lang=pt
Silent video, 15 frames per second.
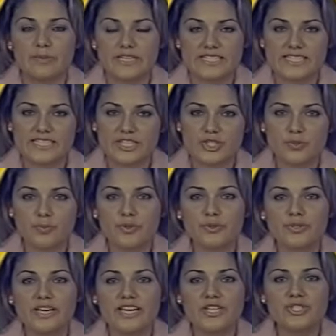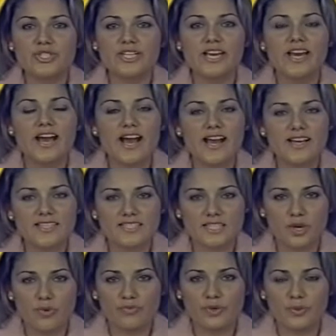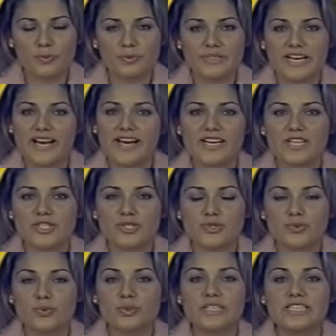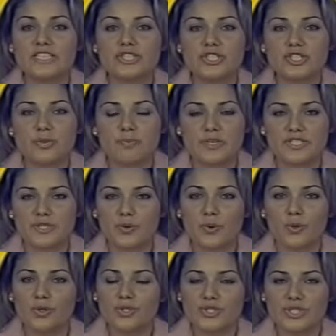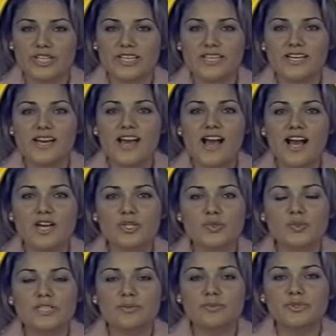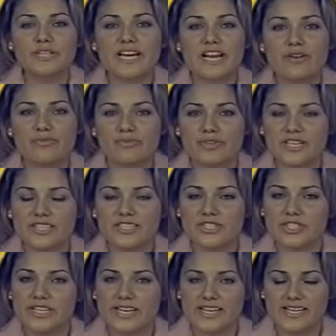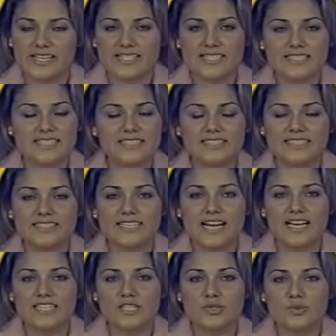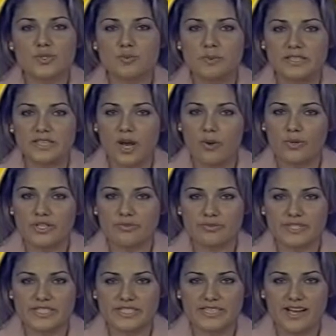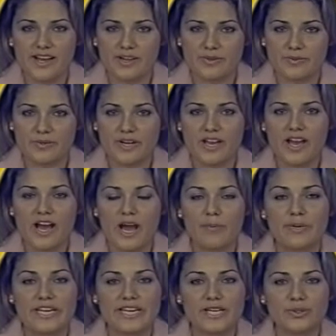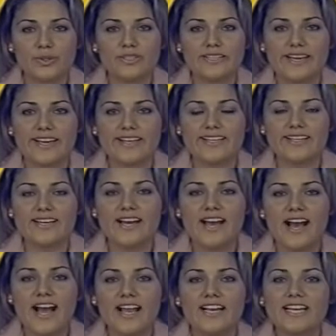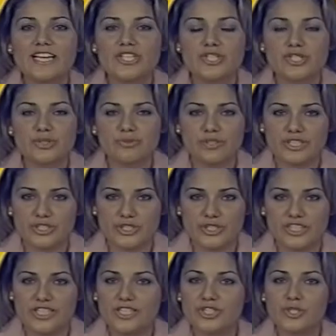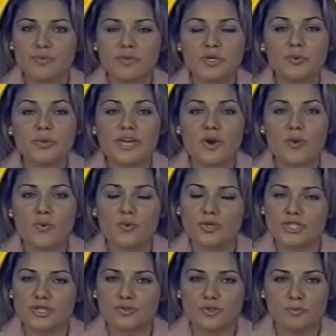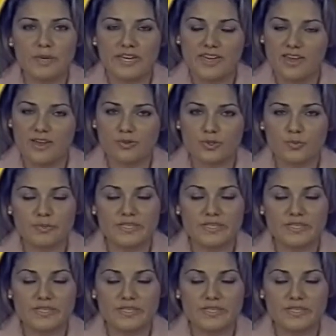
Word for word: Presidente Prudente, a ação voluntária de estudantes de psicologia ajuda a mudar a vida de crianças internadas no hospital universitário. A brinquedoteca, além de divertir, diminui a angústia dos pequenos